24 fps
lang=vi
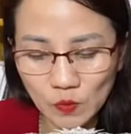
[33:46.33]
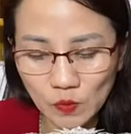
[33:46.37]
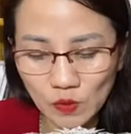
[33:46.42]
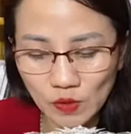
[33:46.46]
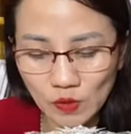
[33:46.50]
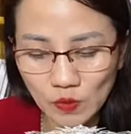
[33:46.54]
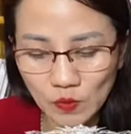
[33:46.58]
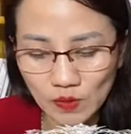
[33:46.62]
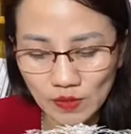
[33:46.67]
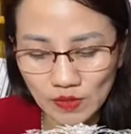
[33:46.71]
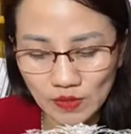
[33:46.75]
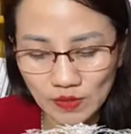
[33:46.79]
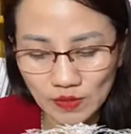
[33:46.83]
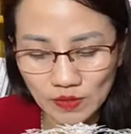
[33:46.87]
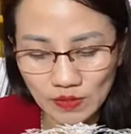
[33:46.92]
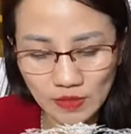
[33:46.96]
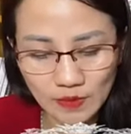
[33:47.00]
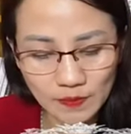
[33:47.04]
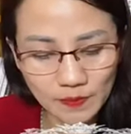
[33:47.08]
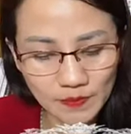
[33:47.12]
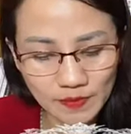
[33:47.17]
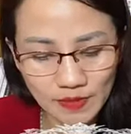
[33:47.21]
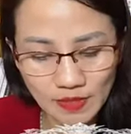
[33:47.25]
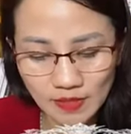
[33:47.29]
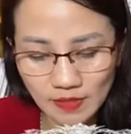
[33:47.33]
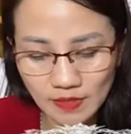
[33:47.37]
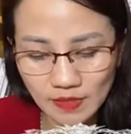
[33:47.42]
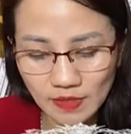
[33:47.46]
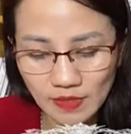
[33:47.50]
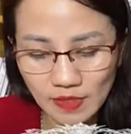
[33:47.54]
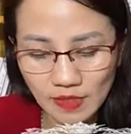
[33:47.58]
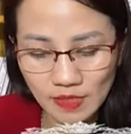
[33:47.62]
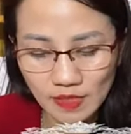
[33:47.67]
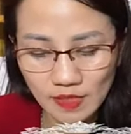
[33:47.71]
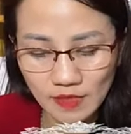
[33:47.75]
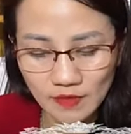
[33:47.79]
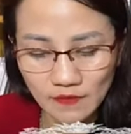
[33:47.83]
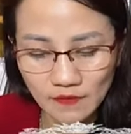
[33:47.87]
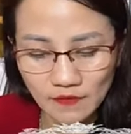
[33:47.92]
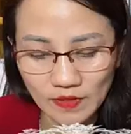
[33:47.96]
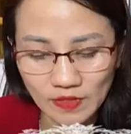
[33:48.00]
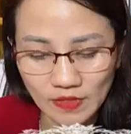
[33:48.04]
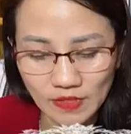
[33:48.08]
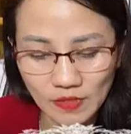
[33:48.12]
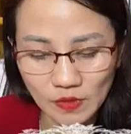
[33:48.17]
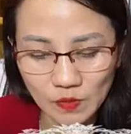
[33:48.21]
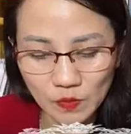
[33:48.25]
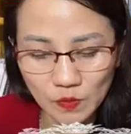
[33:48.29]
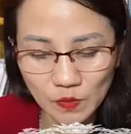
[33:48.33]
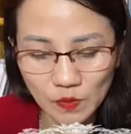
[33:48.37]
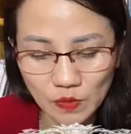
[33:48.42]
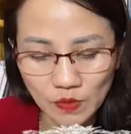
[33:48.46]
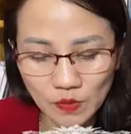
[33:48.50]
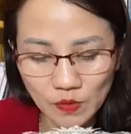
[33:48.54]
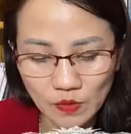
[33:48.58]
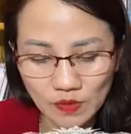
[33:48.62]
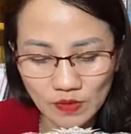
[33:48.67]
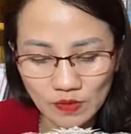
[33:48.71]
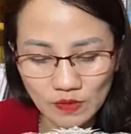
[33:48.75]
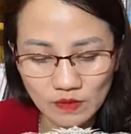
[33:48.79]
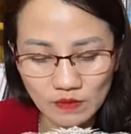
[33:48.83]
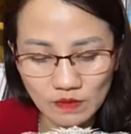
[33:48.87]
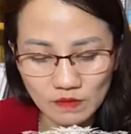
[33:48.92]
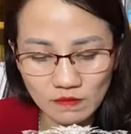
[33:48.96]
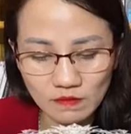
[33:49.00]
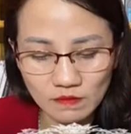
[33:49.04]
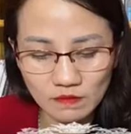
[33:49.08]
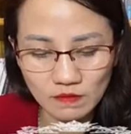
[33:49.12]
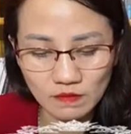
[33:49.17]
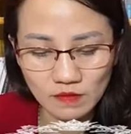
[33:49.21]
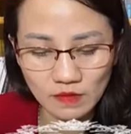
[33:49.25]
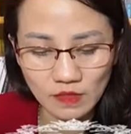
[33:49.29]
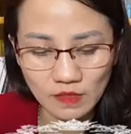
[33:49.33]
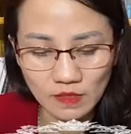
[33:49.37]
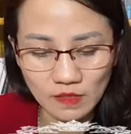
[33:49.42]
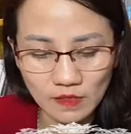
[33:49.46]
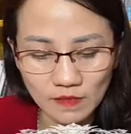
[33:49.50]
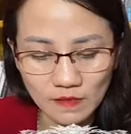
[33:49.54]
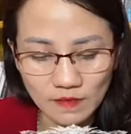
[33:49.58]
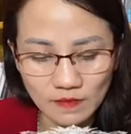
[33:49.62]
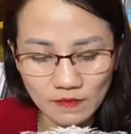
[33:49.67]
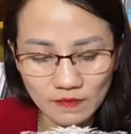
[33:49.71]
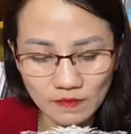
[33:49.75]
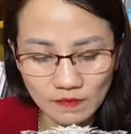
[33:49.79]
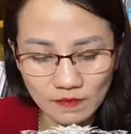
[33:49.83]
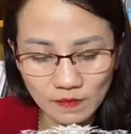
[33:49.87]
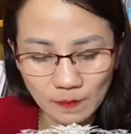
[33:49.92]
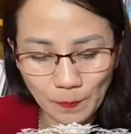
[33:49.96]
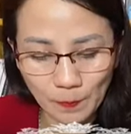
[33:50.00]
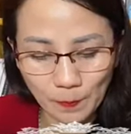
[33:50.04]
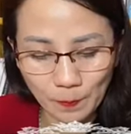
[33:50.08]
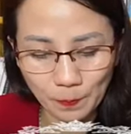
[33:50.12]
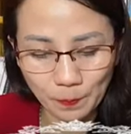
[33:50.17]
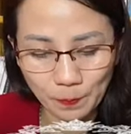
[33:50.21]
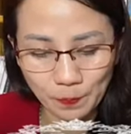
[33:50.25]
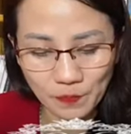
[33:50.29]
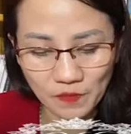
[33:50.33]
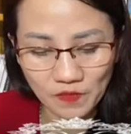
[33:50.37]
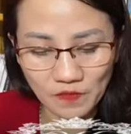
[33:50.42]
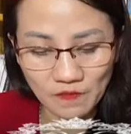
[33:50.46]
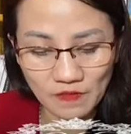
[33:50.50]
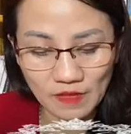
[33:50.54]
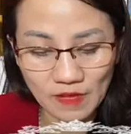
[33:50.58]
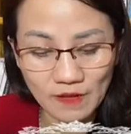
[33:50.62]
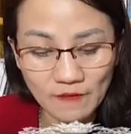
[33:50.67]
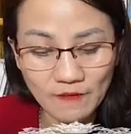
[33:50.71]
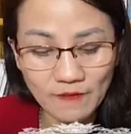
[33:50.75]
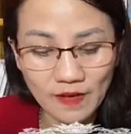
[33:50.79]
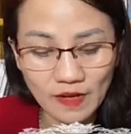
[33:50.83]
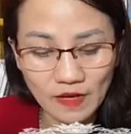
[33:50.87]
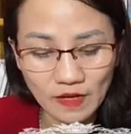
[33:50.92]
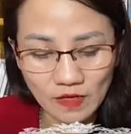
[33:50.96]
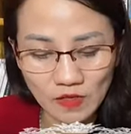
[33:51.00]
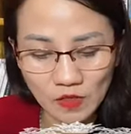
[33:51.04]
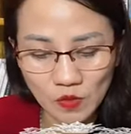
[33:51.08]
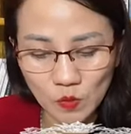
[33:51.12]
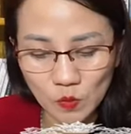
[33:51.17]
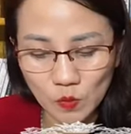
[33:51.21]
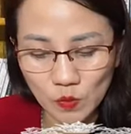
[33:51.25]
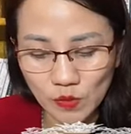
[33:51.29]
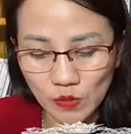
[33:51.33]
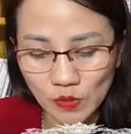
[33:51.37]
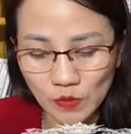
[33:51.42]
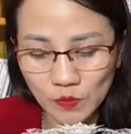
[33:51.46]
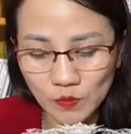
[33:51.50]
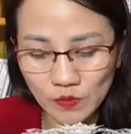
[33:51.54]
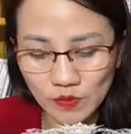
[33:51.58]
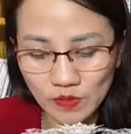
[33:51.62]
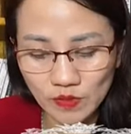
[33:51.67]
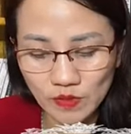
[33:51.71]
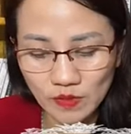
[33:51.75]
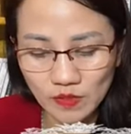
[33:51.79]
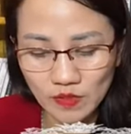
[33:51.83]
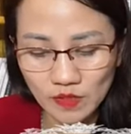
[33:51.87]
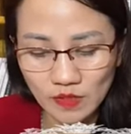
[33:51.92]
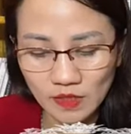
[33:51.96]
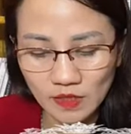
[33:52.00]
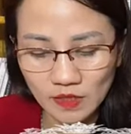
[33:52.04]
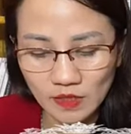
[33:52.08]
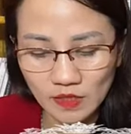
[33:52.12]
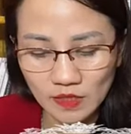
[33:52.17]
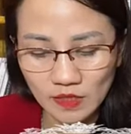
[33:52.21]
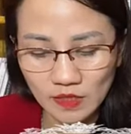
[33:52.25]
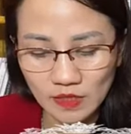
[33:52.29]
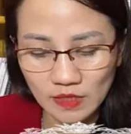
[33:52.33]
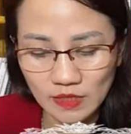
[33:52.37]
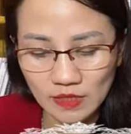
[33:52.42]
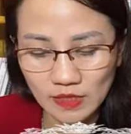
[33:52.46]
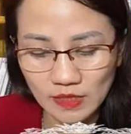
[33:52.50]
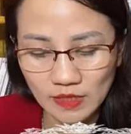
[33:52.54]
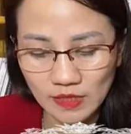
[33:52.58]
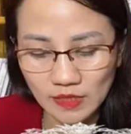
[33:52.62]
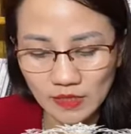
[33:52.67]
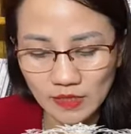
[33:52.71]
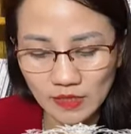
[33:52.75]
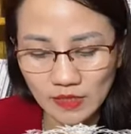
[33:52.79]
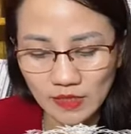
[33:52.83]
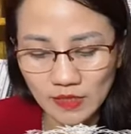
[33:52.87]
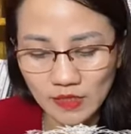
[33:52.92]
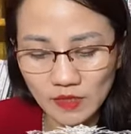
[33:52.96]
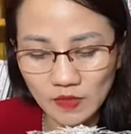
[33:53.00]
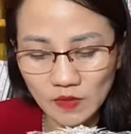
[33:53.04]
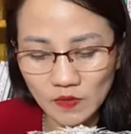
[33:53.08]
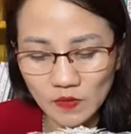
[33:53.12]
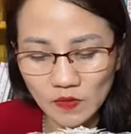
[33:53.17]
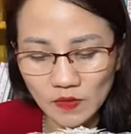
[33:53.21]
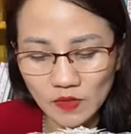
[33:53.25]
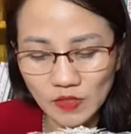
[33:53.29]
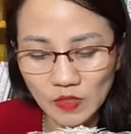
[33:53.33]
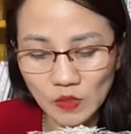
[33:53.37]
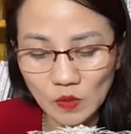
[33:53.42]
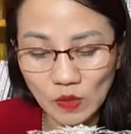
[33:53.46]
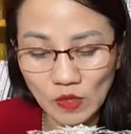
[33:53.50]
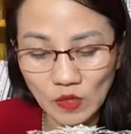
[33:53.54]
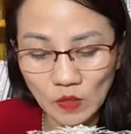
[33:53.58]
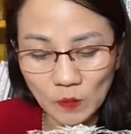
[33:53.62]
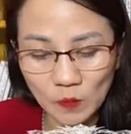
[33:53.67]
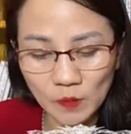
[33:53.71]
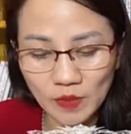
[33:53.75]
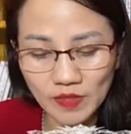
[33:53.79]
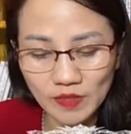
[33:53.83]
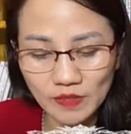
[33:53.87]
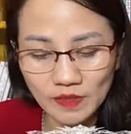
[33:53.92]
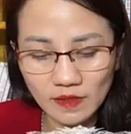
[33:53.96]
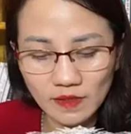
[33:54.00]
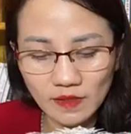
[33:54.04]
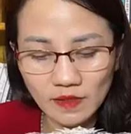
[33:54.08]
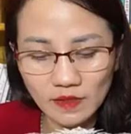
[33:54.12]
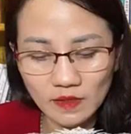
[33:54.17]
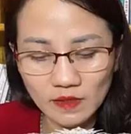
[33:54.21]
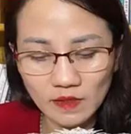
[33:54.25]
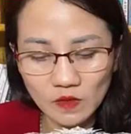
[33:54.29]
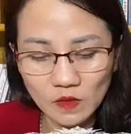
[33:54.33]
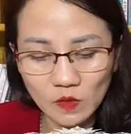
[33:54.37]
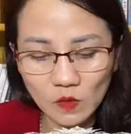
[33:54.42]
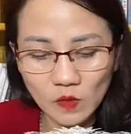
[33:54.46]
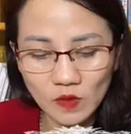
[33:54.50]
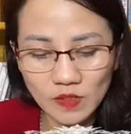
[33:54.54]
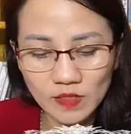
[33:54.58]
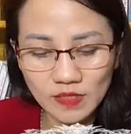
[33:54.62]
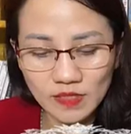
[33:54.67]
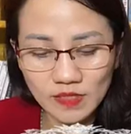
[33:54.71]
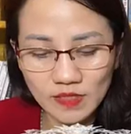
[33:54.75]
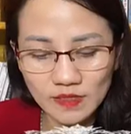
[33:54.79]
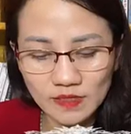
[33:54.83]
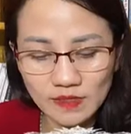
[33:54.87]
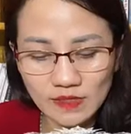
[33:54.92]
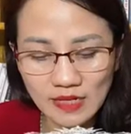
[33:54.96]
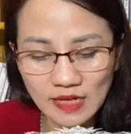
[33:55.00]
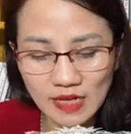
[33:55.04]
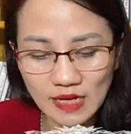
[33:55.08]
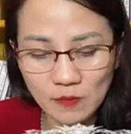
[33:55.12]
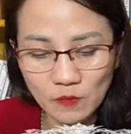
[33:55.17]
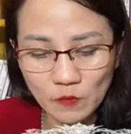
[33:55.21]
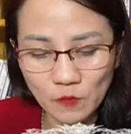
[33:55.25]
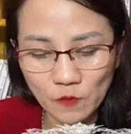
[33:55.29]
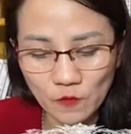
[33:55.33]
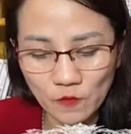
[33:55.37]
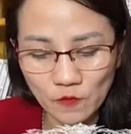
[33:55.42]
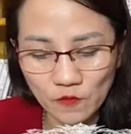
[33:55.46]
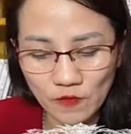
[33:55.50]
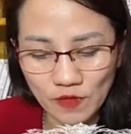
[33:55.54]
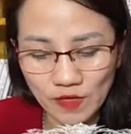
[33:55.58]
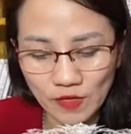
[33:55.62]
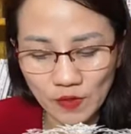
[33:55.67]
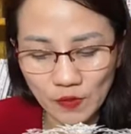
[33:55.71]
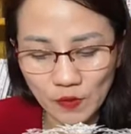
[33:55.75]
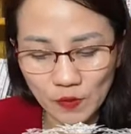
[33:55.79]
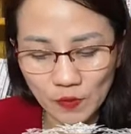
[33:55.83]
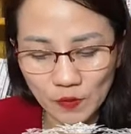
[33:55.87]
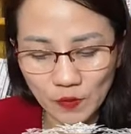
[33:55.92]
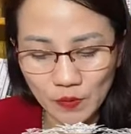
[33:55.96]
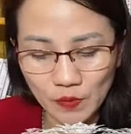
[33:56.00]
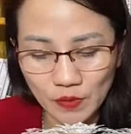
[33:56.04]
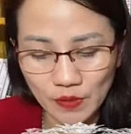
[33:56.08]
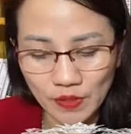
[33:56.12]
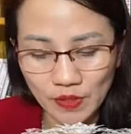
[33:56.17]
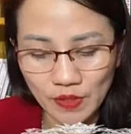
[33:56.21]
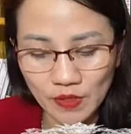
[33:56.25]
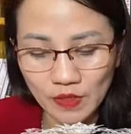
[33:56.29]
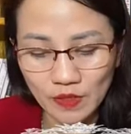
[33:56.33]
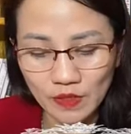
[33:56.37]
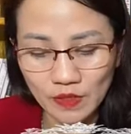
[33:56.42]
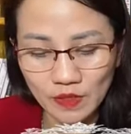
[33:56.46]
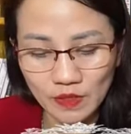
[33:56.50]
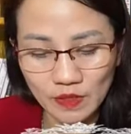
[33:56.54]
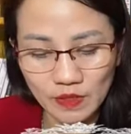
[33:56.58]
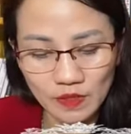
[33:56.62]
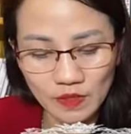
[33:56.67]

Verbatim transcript: theo quy luật hấp dẫn và theo quy luật lực và phản lực của Newton thì khi có nhiều lòng biết ơn luôn sinh ra một phản hồi